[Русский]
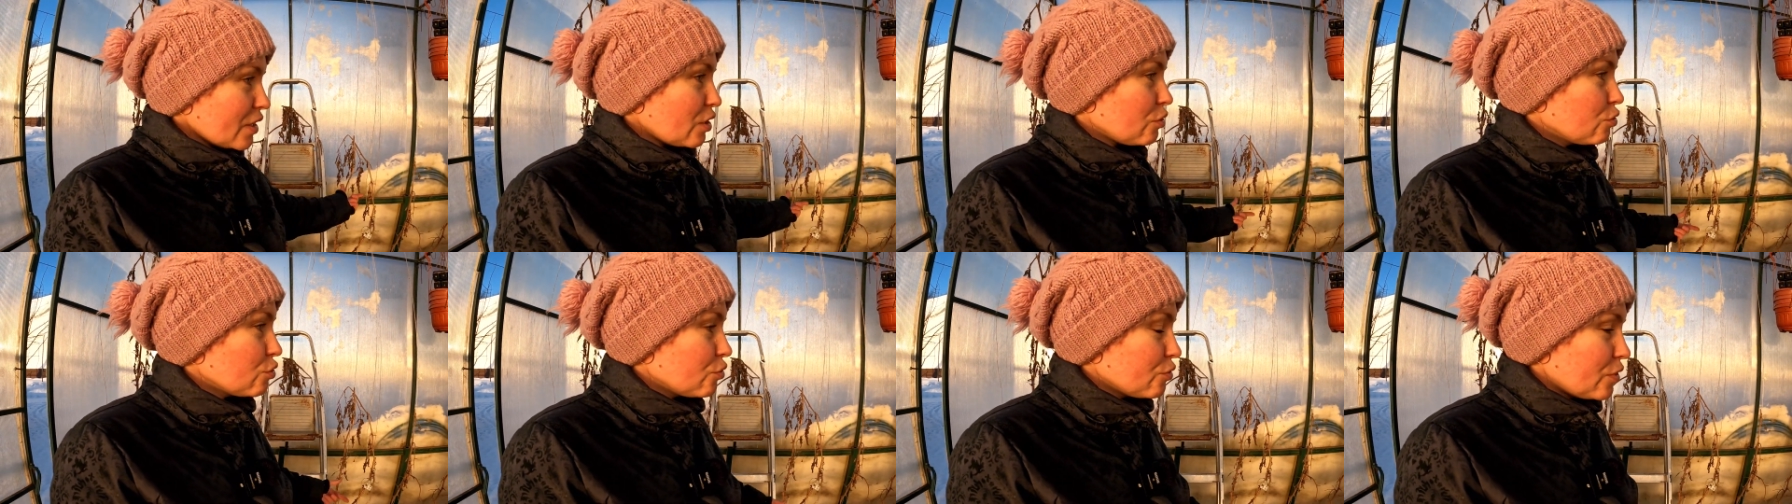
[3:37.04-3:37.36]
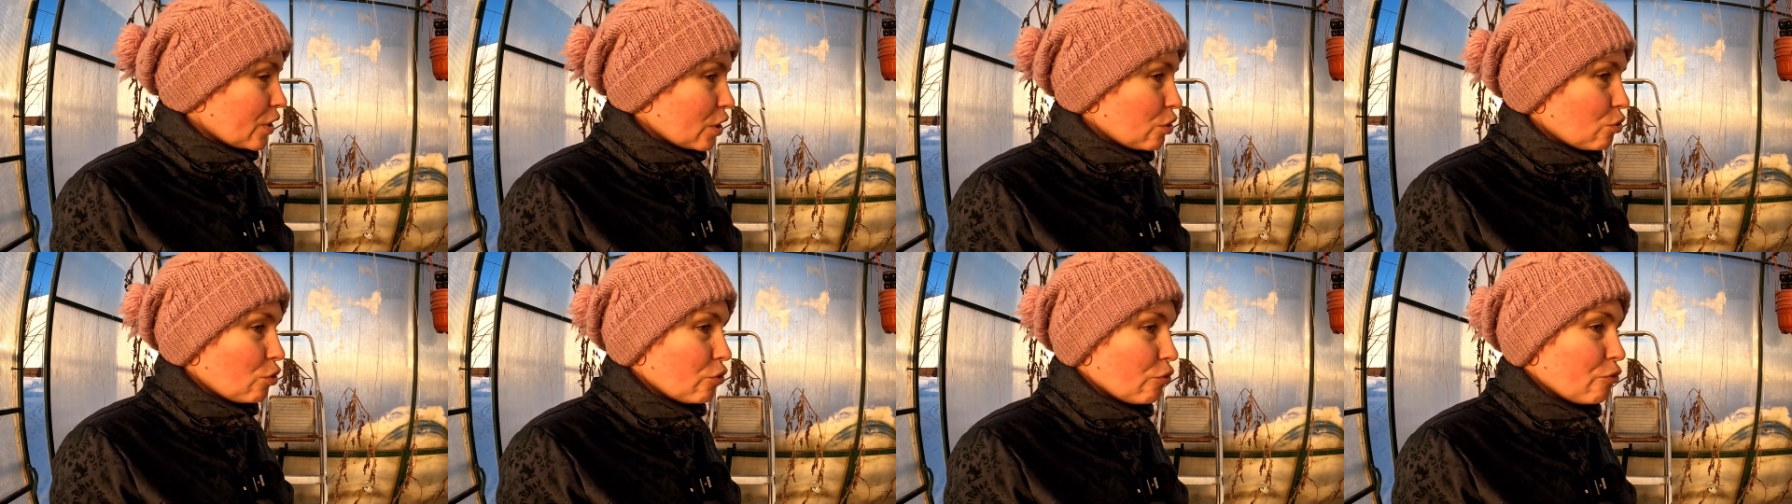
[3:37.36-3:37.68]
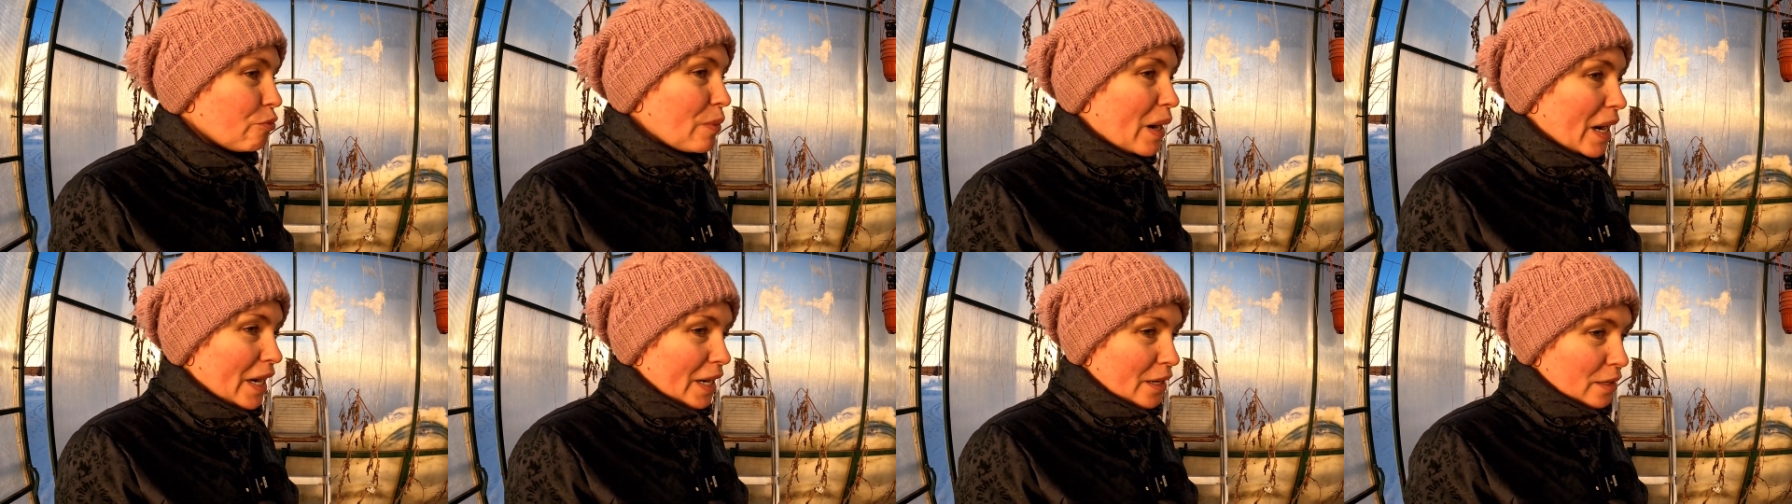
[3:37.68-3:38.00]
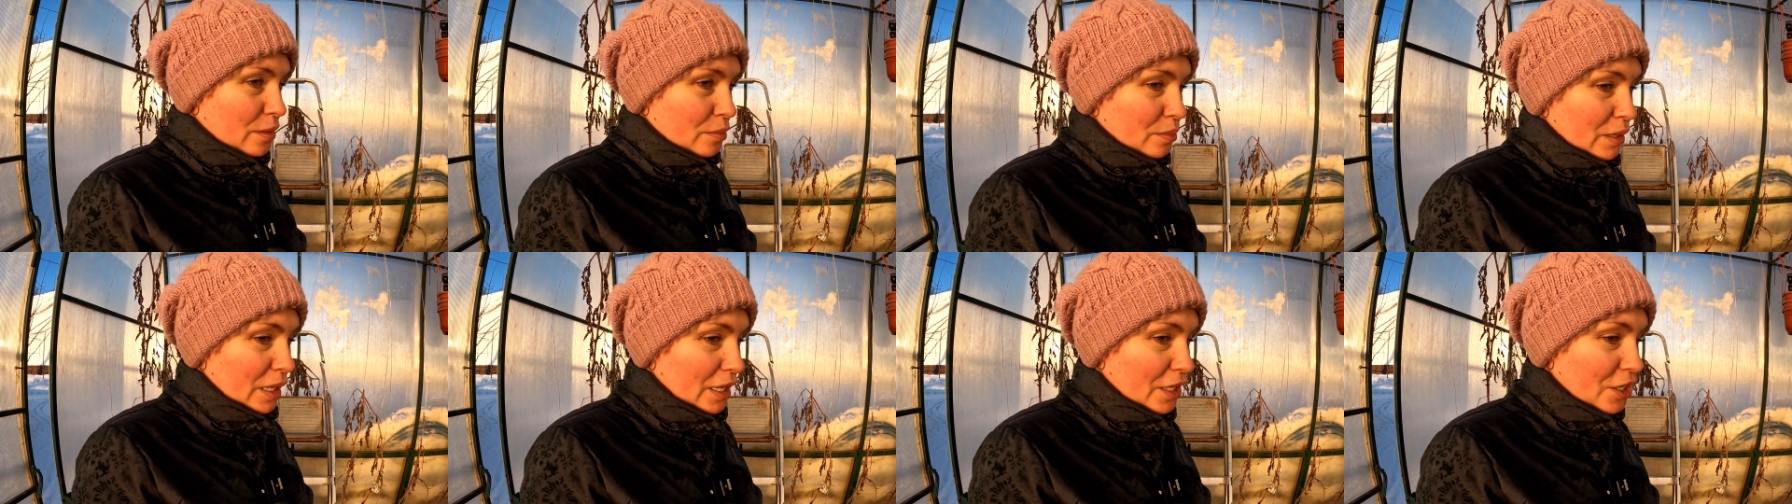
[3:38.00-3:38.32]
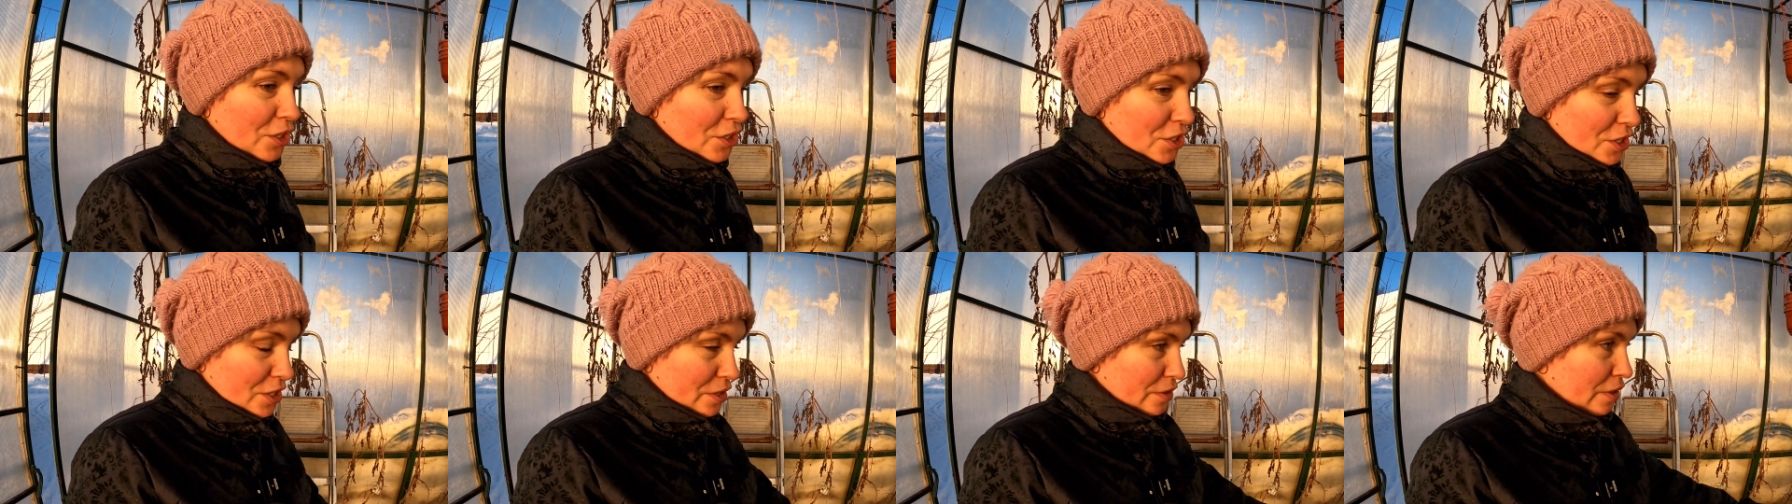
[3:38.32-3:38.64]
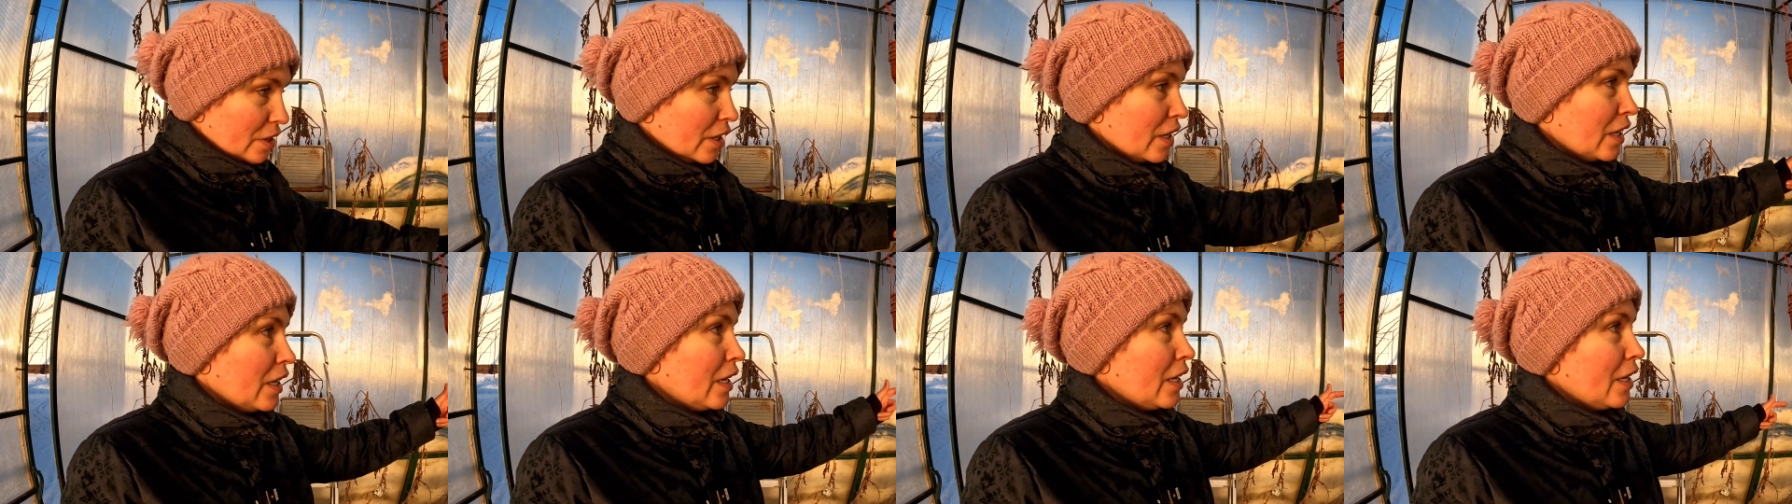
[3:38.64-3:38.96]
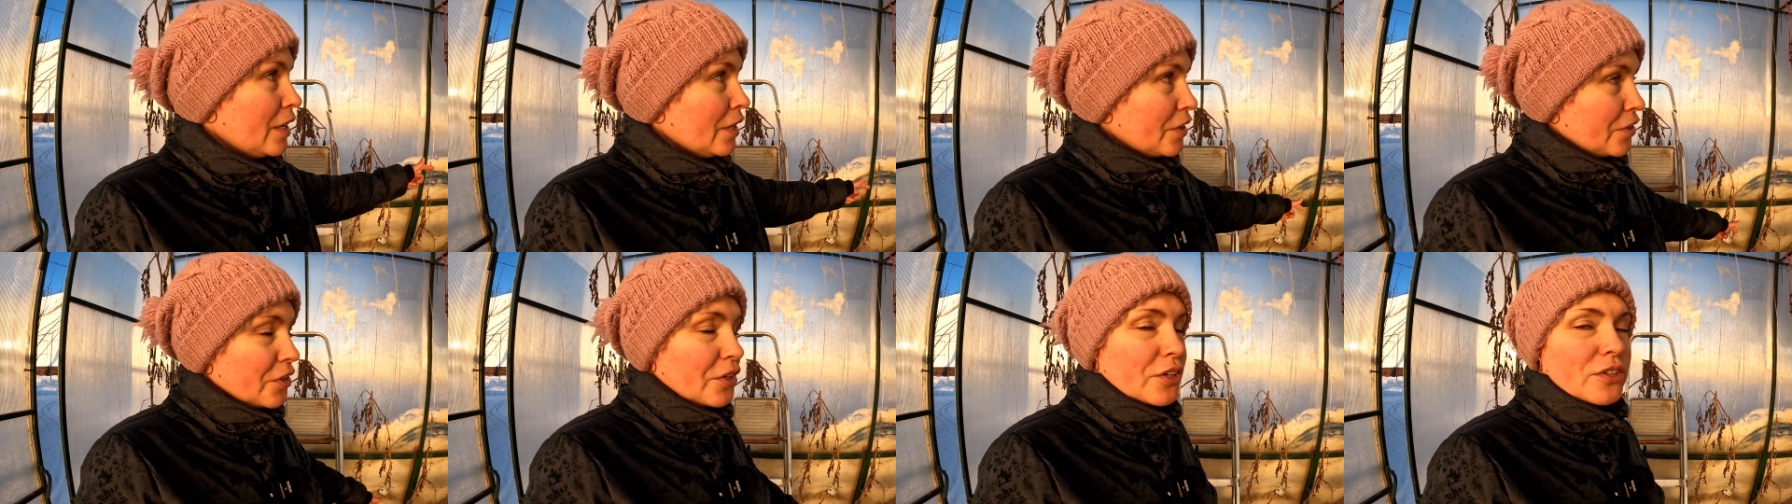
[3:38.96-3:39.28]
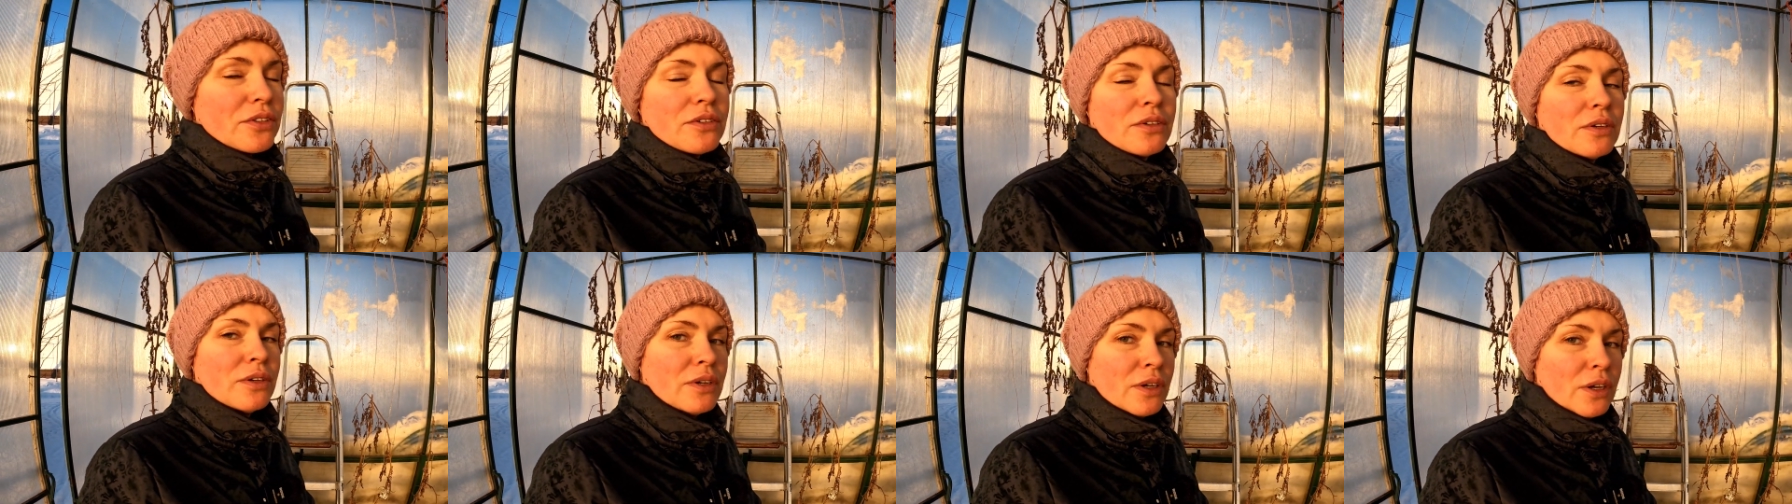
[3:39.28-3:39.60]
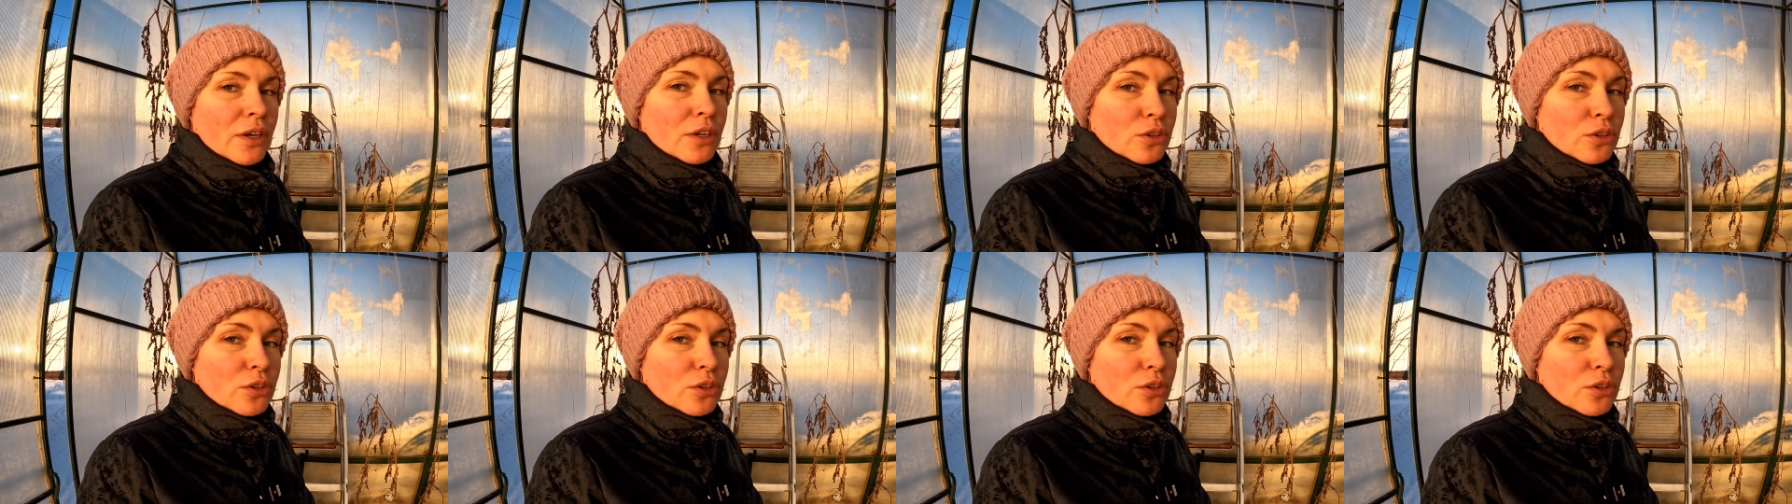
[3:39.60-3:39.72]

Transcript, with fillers: вот в такой, в маленьком количестве, нет.